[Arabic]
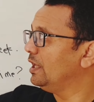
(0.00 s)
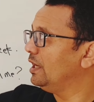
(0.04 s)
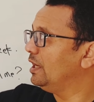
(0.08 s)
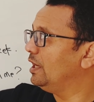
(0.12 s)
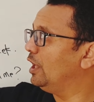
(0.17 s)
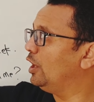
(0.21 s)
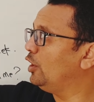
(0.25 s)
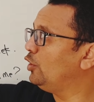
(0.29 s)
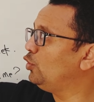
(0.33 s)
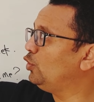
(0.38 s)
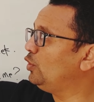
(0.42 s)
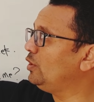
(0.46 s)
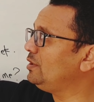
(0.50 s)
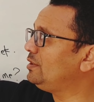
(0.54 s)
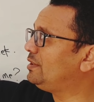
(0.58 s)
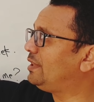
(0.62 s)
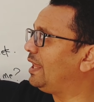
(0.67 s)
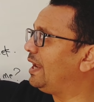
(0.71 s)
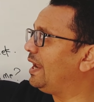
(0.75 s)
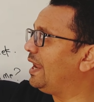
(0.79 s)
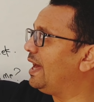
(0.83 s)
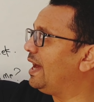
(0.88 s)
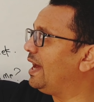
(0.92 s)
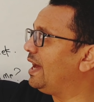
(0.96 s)
لأنه
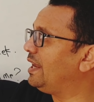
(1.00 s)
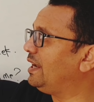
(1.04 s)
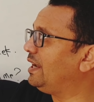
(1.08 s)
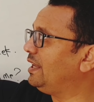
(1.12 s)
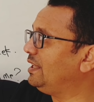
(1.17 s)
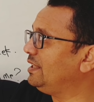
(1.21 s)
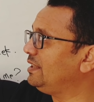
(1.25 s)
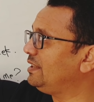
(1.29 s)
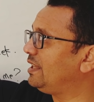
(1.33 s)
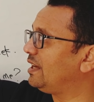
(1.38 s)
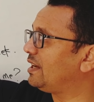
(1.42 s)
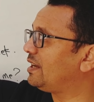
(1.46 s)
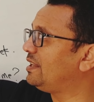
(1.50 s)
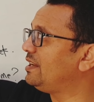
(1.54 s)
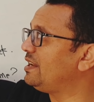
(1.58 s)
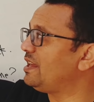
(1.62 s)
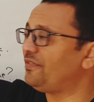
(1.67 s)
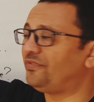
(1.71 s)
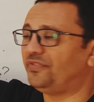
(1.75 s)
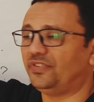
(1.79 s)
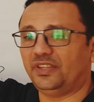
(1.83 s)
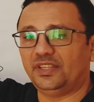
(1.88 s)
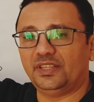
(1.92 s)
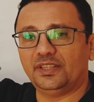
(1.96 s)
أنت الآن عندك
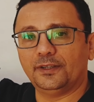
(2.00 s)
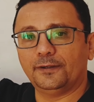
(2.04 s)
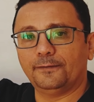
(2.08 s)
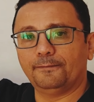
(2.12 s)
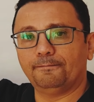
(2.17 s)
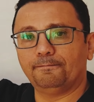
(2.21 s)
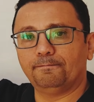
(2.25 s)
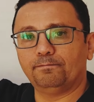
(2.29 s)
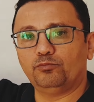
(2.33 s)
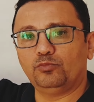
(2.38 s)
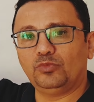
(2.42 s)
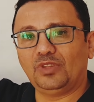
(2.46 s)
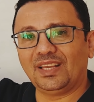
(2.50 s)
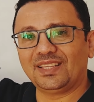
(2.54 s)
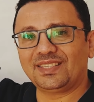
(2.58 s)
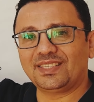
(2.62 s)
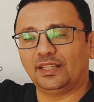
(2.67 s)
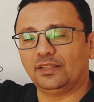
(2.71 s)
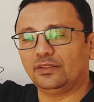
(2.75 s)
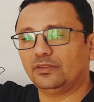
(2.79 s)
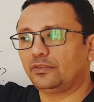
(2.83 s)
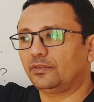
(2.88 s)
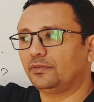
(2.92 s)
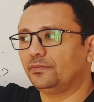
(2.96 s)
نفي
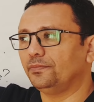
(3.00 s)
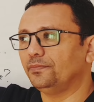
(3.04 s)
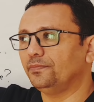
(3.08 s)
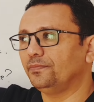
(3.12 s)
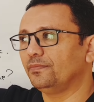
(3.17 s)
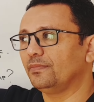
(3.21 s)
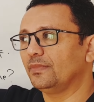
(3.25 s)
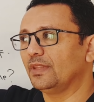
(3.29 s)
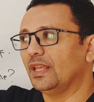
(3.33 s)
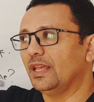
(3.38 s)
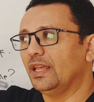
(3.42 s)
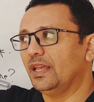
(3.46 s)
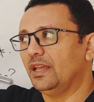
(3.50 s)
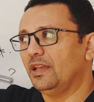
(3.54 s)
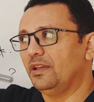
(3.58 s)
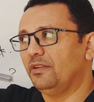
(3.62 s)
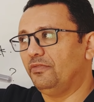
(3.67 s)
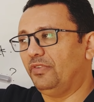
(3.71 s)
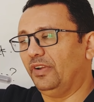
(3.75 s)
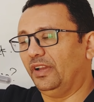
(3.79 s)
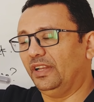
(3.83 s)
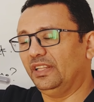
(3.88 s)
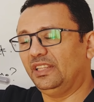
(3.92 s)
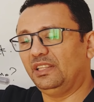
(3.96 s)
doesn't.
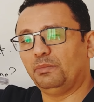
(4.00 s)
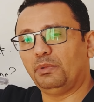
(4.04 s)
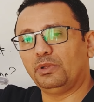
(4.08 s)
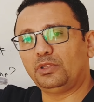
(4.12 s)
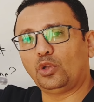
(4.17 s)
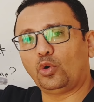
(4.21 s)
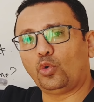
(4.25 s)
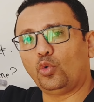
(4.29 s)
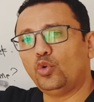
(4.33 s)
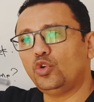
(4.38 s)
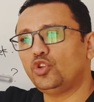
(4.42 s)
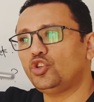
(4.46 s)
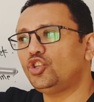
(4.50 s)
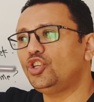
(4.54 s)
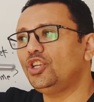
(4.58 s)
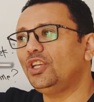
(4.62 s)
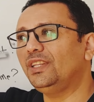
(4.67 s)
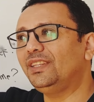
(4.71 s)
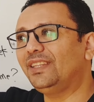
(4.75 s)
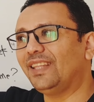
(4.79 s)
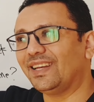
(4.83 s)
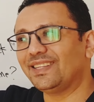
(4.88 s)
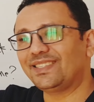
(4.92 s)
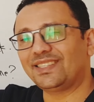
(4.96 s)
فعندما تقول
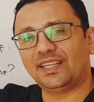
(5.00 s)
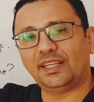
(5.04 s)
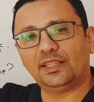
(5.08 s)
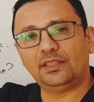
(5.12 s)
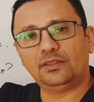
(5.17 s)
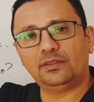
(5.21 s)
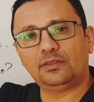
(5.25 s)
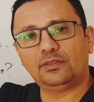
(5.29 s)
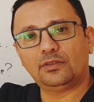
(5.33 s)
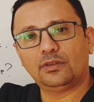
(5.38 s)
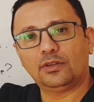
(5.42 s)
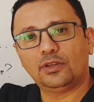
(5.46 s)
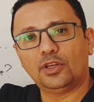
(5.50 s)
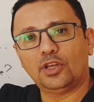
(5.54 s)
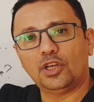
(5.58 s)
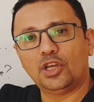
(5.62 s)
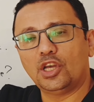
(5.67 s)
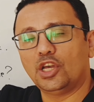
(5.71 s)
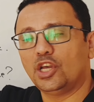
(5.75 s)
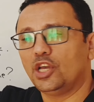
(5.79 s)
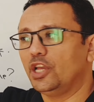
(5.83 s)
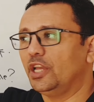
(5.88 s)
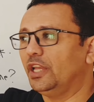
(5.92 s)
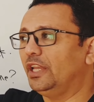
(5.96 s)
she doesn't
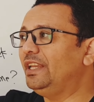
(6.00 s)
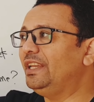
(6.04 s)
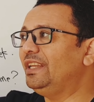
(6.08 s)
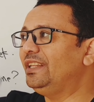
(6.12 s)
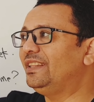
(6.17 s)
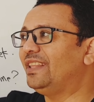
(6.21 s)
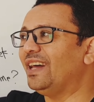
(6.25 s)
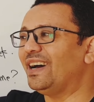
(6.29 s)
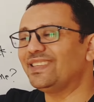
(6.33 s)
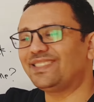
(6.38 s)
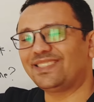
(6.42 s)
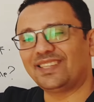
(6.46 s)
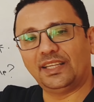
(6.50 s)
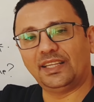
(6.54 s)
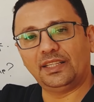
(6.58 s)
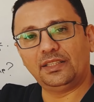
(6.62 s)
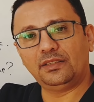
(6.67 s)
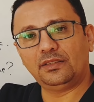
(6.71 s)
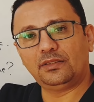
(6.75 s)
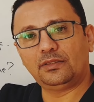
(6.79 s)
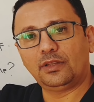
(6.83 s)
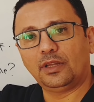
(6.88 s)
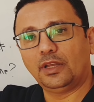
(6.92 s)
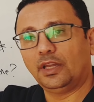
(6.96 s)
he
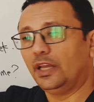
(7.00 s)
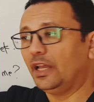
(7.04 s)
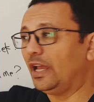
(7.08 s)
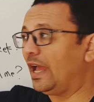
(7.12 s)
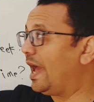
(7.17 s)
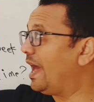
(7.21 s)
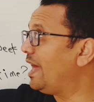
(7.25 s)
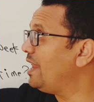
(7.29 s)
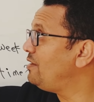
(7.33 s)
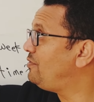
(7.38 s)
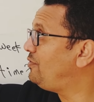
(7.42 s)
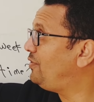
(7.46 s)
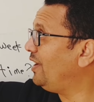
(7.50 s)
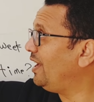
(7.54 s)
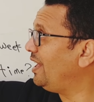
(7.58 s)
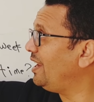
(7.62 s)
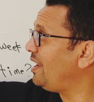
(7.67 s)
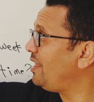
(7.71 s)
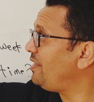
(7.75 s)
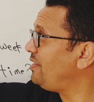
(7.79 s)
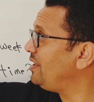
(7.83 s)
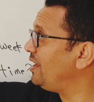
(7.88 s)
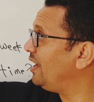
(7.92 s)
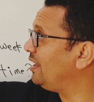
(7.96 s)
doesn't الفعل
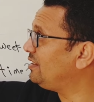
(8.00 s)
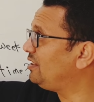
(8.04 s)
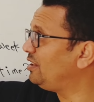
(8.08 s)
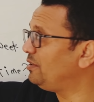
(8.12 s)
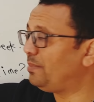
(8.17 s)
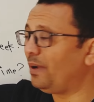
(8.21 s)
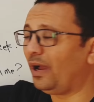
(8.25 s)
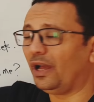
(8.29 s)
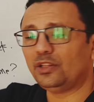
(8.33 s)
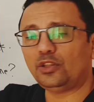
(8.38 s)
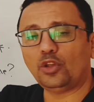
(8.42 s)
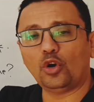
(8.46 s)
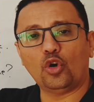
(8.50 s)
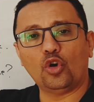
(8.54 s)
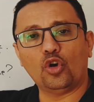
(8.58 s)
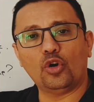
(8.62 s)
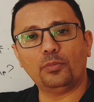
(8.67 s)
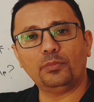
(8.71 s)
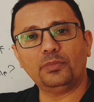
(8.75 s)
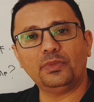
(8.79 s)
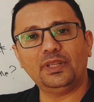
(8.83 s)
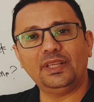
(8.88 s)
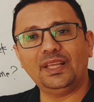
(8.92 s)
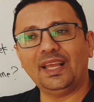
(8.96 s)
الذي يأتي
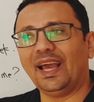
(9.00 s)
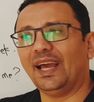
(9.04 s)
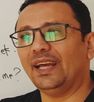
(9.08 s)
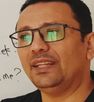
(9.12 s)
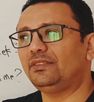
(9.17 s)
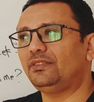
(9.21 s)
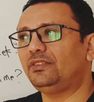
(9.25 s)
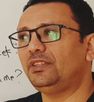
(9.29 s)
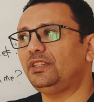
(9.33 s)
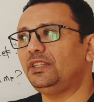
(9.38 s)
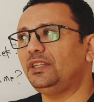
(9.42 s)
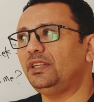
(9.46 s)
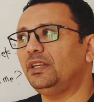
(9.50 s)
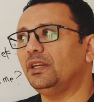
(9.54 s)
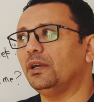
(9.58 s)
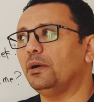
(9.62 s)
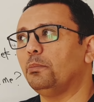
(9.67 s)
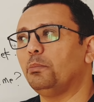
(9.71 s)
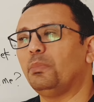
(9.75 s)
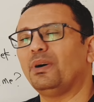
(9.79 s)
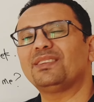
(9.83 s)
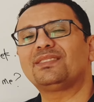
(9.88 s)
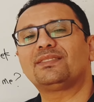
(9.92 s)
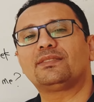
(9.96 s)
بعدهم يأتي
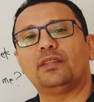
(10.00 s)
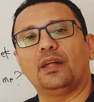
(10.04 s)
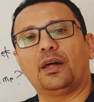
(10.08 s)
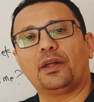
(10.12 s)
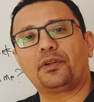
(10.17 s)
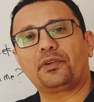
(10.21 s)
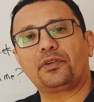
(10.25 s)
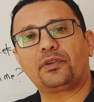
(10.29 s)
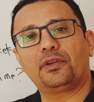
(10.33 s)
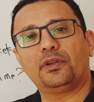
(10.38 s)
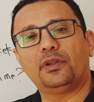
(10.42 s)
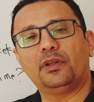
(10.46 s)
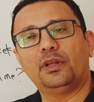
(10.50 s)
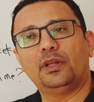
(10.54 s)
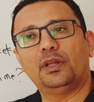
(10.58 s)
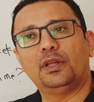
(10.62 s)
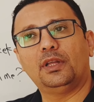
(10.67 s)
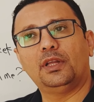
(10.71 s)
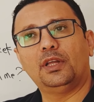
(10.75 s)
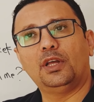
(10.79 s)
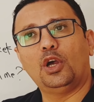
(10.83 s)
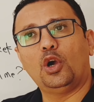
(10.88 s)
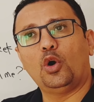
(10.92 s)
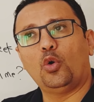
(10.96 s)
مصدر
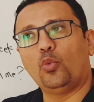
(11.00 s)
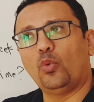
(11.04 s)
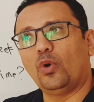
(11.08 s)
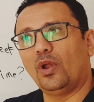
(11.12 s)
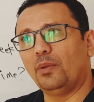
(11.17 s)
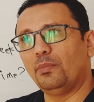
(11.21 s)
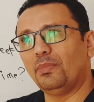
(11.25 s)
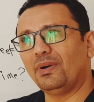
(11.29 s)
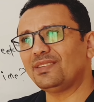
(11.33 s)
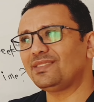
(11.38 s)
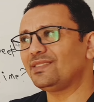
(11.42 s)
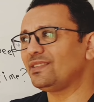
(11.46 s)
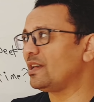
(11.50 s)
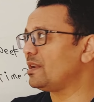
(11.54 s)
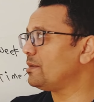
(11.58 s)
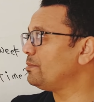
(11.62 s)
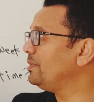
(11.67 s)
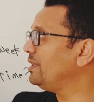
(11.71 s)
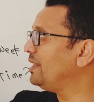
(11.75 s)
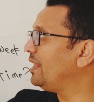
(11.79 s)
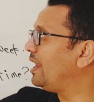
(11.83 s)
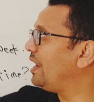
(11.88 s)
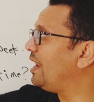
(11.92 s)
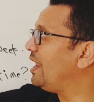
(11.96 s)
والمصدر
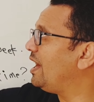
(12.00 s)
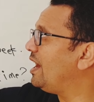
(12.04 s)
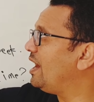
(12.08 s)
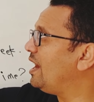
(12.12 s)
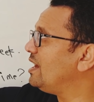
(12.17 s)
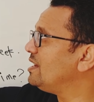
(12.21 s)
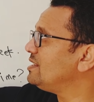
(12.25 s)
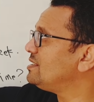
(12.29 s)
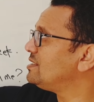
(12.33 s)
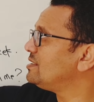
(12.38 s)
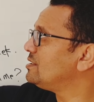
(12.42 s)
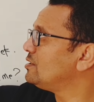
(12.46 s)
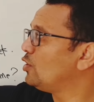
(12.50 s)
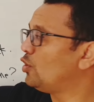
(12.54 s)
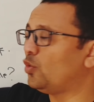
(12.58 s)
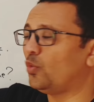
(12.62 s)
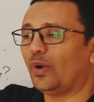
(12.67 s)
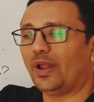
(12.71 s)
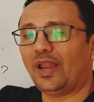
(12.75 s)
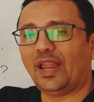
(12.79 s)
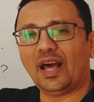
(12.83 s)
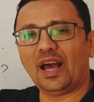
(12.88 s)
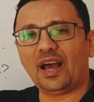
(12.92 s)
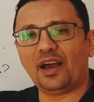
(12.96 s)
من الهاز
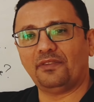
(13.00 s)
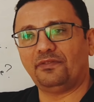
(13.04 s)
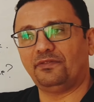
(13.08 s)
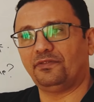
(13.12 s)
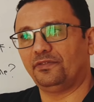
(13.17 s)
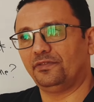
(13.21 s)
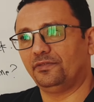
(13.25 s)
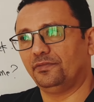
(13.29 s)
هو الهاف